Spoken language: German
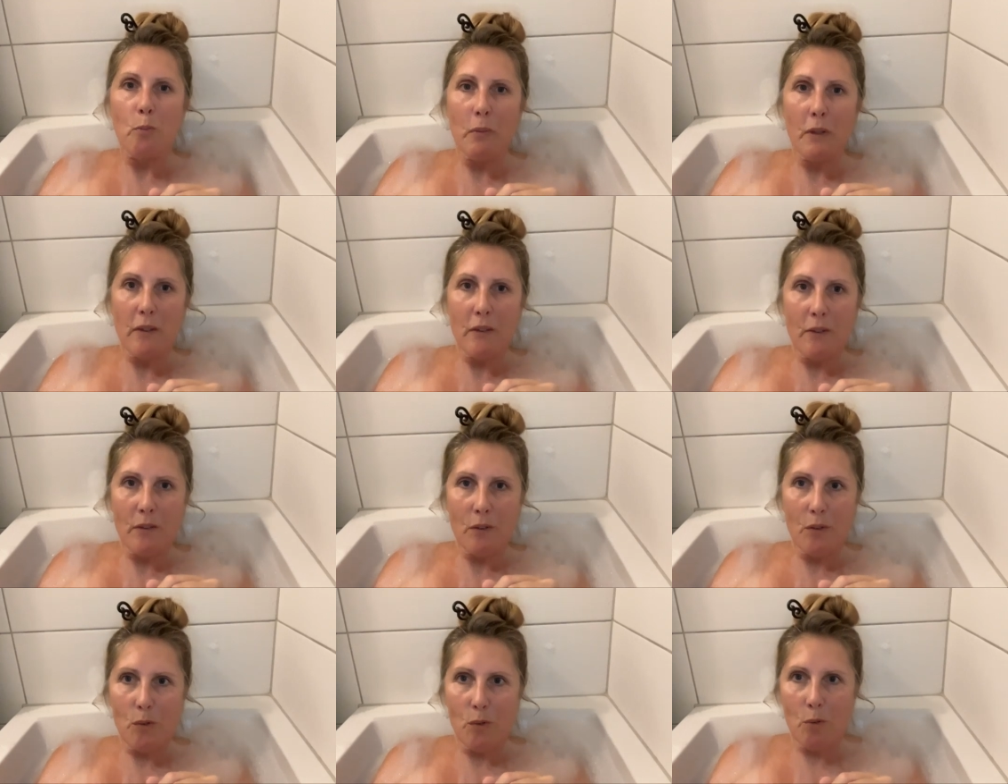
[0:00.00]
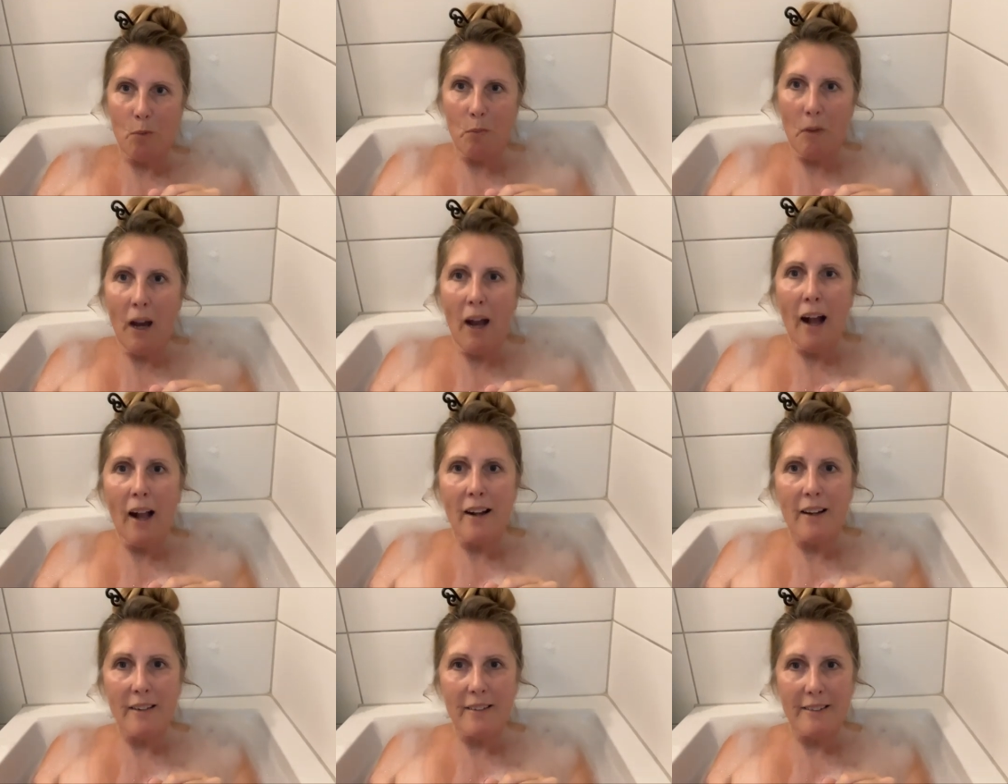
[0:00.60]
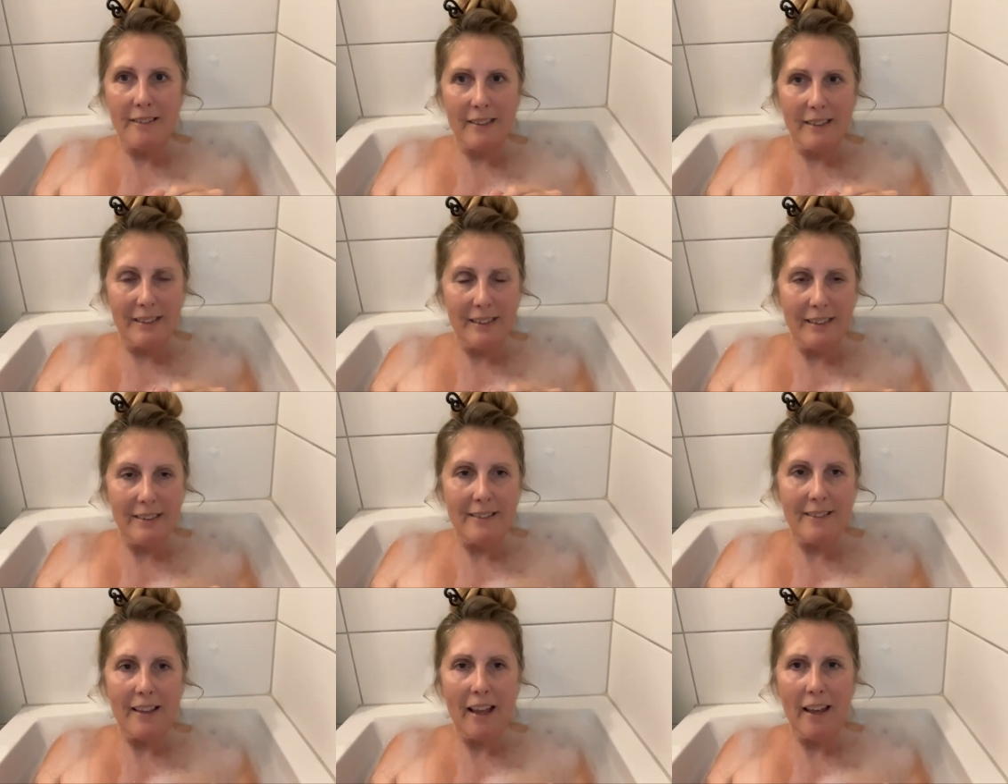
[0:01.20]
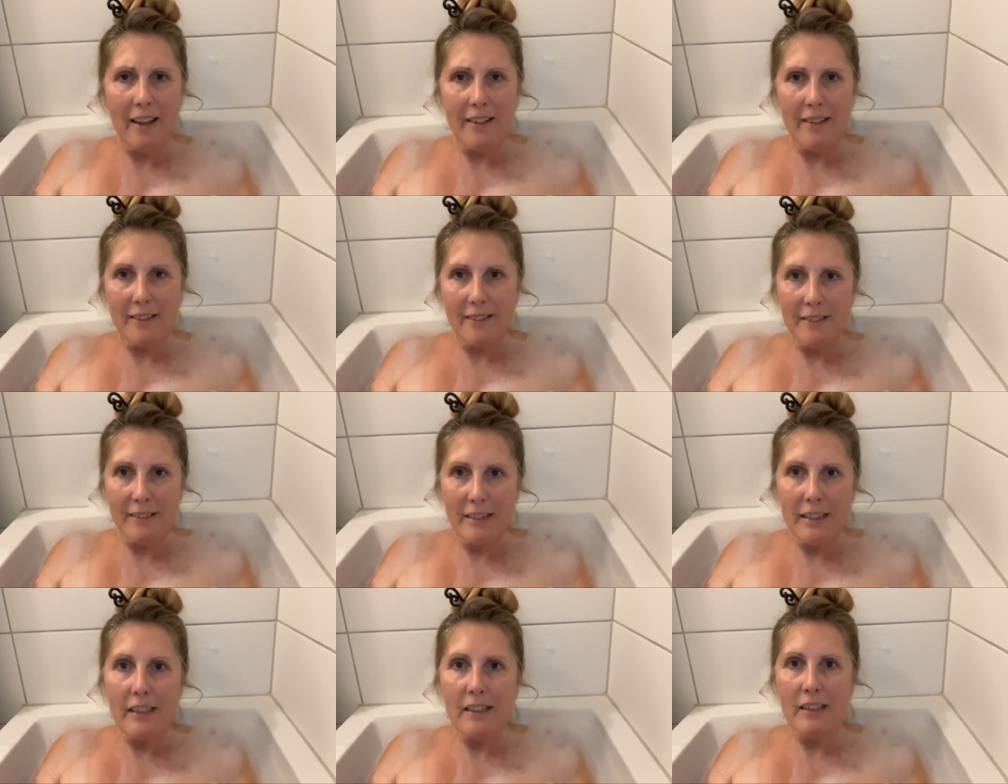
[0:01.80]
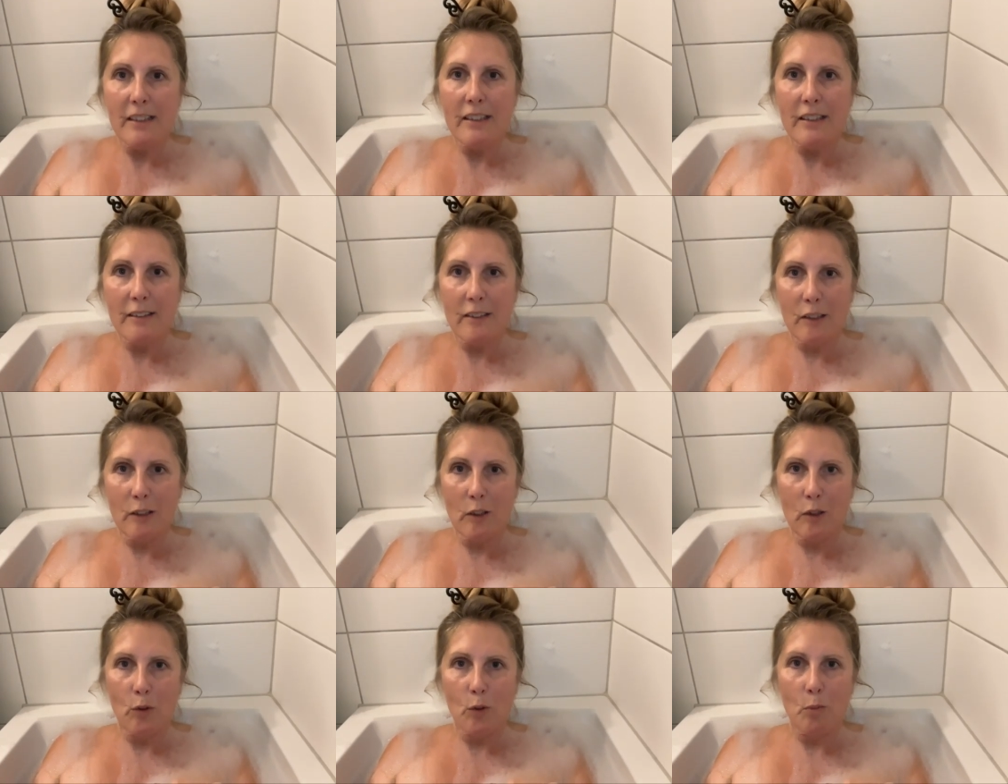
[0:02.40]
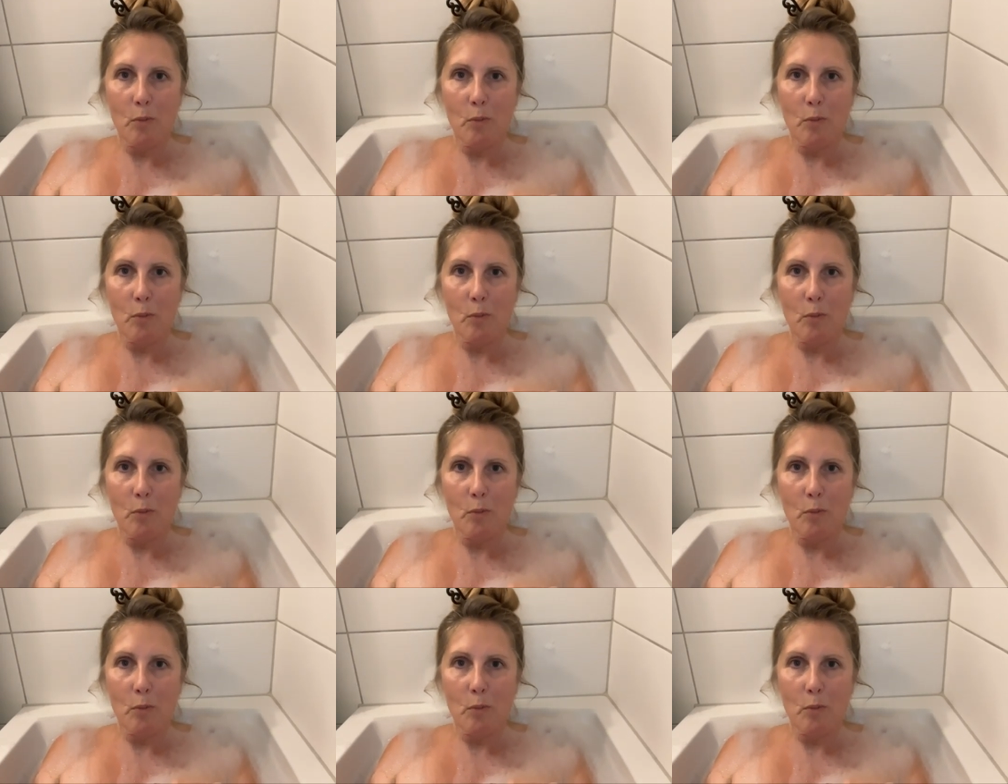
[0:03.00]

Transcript: bis zum Hals, denn die Zeit ist nie richtig,